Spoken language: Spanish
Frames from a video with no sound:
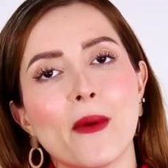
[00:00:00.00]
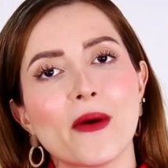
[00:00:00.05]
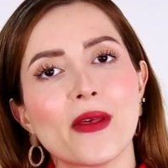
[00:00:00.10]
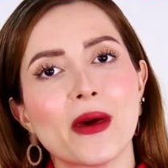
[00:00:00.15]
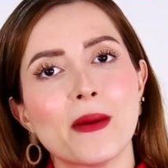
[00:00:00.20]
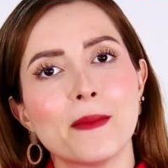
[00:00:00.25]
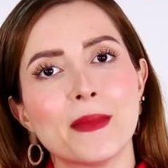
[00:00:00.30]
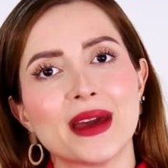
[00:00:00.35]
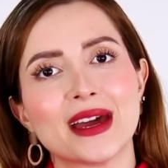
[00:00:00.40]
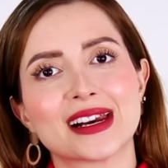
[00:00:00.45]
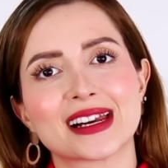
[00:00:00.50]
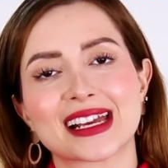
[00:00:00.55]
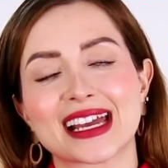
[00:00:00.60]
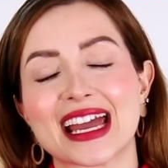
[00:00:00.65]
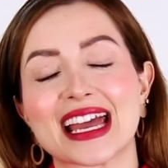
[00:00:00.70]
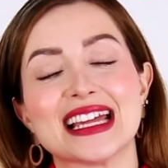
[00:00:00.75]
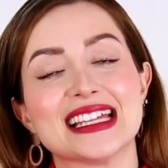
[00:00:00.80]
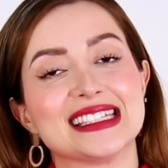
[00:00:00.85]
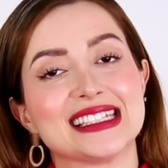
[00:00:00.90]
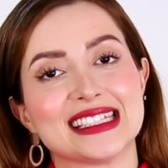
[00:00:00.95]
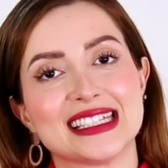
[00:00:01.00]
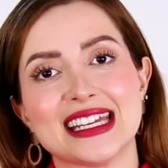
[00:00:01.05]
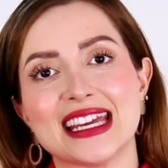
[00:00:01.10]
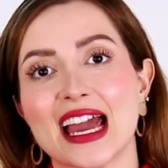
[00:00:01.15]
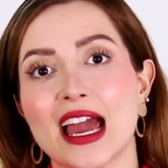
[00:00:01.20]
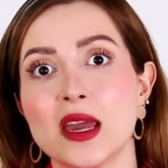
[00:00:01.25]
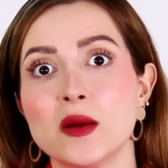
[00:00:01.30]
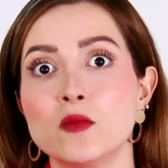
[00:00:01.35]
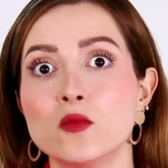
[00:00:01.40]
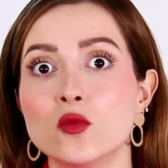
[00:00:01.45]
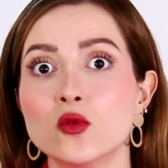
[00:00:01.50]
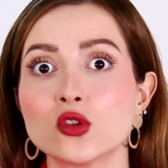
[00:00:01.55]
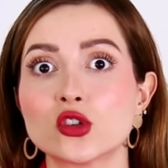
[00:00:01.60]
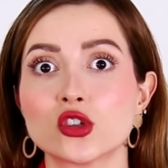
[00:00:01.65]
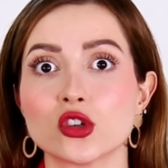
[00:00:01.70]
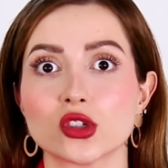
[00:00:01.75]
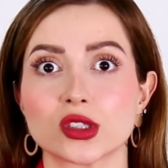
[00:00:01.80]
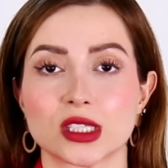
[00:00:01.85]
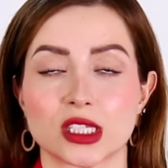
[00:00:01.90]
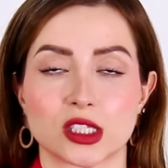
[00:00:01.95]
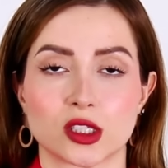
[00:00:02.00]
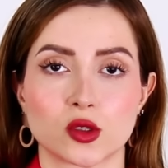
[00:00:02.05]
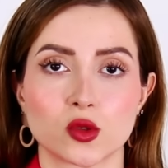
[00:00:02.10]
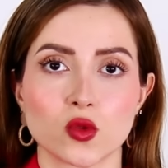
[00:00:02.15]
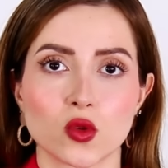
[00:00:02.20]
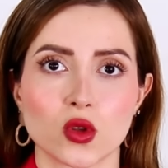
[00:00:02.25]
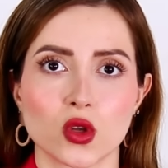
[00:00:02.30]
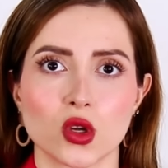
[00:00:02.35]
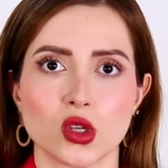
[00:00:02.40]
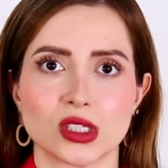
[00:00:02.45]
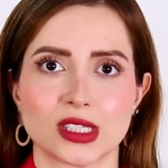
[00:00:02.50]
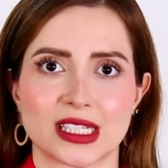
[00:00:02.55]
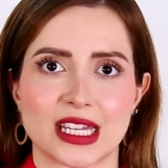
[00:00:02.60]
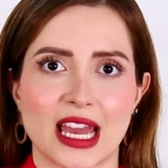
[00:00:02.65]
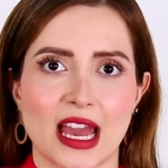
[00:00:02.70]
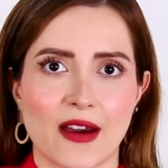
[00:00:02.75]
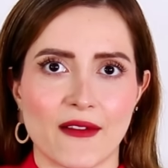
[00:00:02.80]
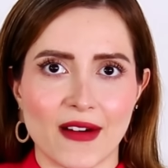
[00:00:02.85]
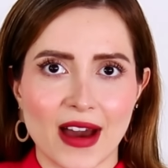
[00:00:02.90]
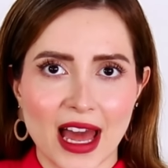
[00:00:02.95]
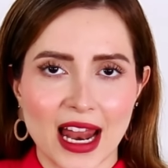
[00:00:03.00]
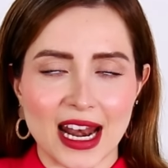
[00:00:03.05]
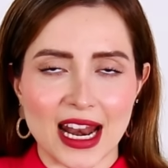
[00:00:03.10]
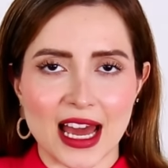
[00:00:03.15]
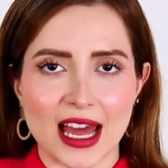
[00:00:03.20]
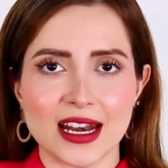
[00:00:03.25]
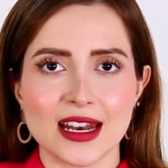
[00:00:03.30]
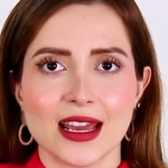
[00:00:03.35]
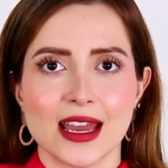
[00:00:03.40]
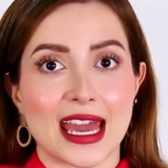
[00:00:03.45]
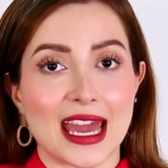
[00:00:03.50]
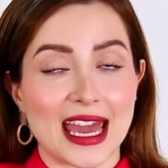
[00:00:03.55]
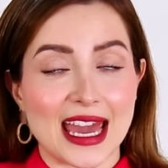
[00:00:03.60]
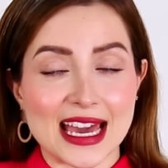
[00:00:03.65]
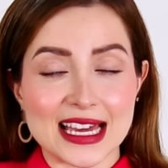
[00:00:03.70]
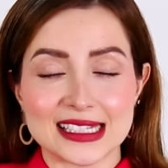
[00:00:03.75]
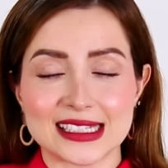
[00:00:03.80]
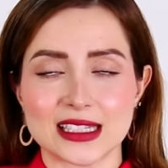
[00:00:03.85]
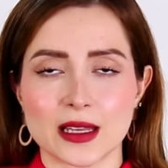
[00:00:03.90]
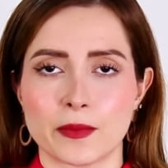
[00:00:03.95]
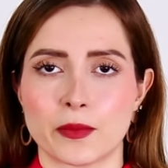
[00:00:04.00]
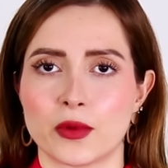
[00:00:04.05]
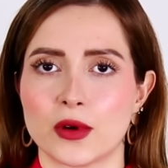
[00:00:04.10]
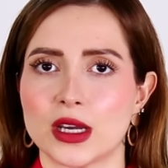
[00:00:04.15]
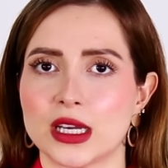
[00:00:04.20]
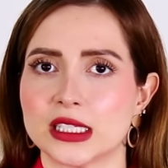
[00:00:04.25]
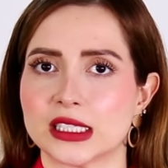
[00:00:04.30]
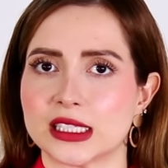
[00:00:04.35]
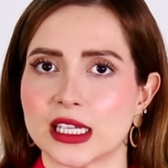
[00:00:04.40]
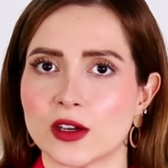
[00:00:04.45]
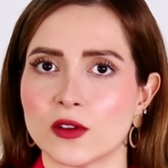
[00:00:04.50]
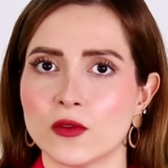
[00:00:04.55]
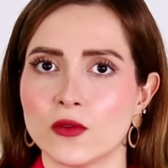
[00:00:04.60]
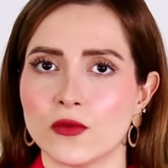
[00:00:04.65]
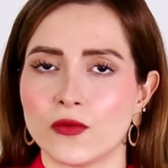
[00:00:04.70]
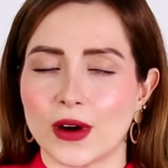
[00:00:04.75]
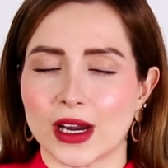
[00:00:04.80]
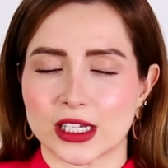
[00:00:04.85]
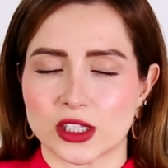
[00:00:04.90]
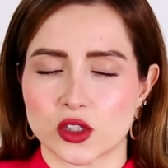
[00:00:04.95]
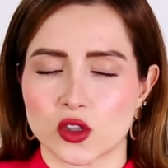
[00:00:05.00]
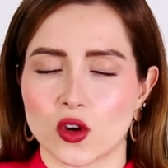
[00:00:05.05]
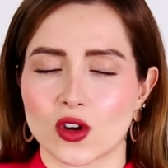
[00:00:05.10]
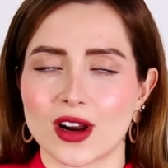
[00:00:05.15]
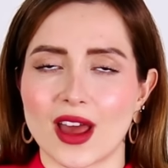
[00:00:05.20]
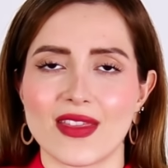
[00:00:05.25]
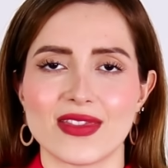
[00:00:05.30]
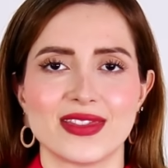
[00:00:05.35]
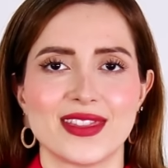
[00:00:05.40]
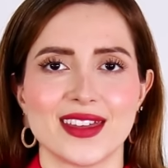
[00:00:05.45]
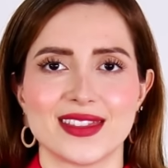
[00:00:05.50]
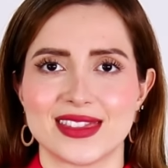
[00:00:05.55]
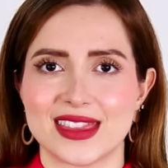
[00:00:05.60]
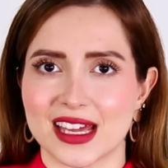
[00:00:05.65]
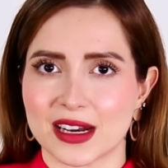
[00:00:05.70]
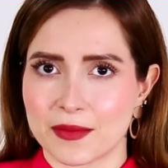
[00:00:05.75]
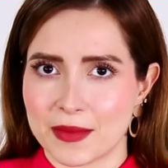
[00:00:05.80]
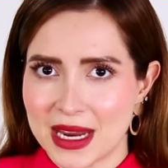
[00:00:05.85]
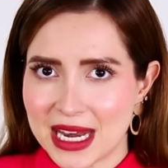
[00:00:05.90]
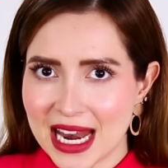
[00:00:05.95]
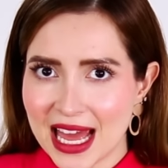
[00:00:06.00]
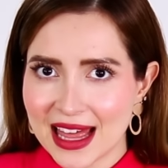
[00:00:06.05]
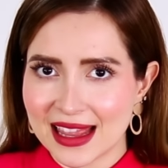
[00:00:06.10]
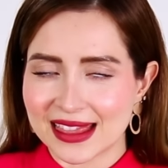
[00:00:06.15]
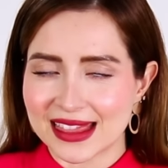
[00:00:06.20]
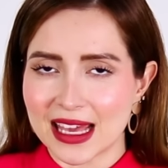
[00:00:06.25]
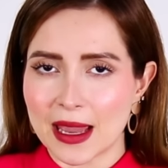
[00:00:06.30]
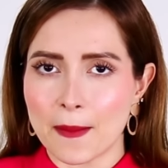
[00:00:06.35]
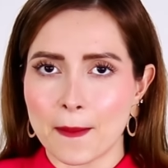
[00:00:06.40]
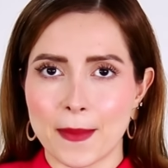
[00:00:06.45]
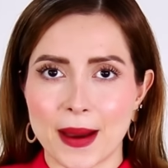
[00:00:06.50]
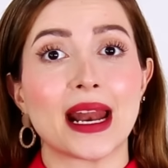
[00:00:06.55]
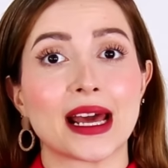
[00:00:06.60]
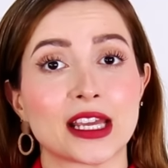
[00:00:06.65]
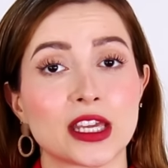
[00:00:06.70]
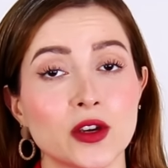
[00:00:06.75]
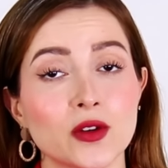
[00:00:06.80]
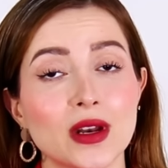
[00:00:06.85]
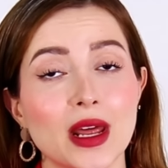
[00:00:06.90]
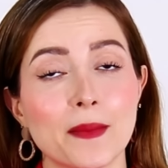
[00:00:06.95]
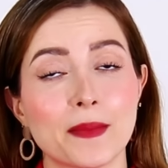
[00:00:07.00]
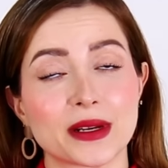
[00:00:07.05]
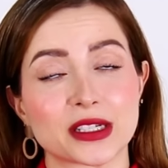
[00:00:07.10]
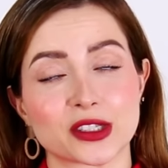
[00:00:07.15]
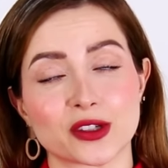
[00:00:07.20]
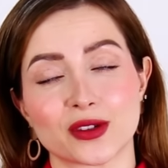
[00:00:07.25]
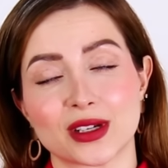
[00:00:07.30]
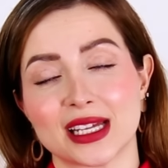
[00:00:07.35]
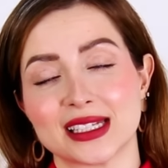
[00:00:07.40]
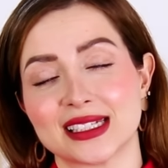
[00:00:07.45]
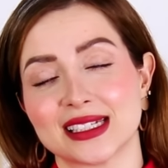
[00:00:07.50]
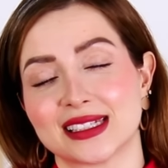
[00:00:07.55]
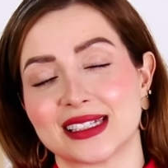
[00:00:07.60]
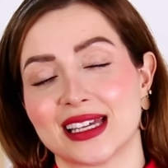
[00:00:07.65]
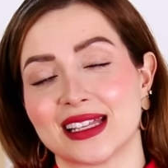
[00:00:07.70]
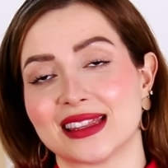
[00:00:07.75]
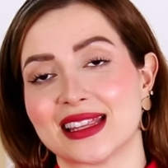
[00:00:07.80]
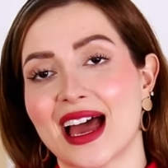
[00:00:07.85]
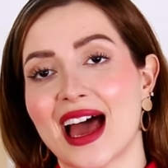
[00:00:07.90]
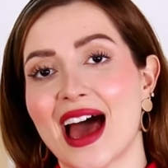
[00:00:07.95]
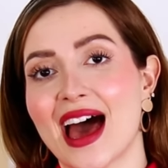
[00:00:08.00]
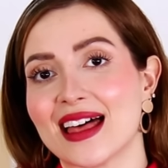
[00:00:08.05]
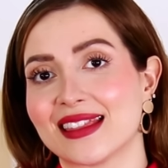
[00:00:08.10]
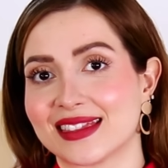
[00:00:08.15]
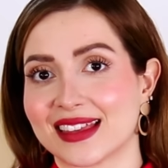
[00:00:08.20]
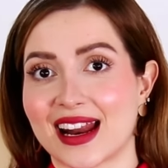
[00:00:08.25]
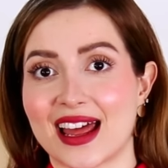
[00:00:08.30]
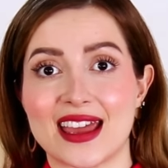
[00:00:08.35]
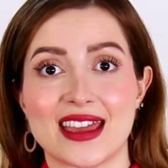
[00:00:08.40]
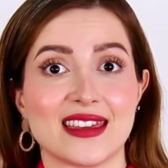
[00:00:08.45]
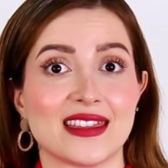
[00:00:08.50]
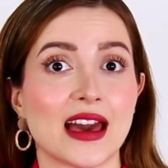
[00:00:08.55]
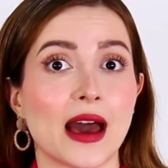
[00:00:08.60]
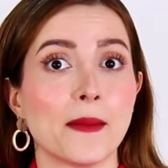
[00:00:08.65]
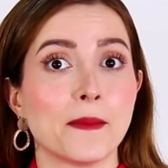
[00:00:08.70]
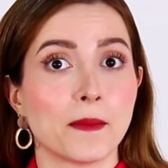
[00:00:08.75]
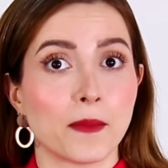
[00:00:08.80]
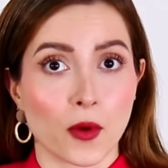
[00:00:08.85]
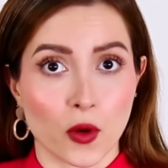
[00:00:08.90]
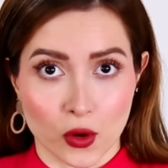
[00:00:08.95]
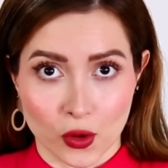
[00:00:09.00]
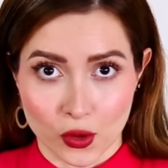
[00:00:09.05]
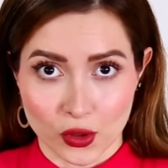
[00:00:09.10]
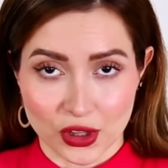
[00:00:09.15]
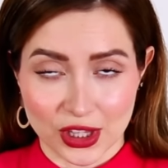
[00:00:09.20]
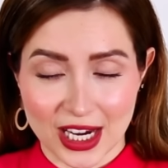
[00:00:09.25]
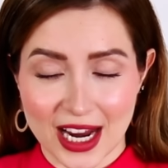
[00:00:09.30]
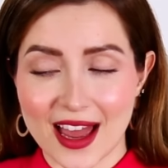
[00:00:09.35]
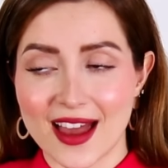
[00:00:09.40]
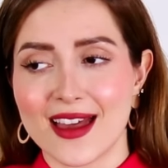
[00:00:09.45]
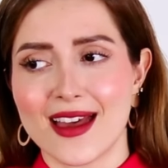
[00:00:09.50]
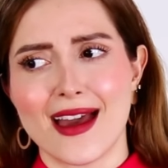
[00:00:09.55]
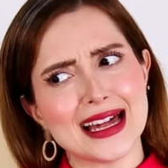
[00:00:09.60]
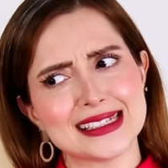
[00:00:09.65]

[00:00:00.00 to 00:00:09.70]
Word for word: pueden ver que sí hay muchos estudios que avalan que este puede ser un factor determinante para que una persona se sienta atraída por otra.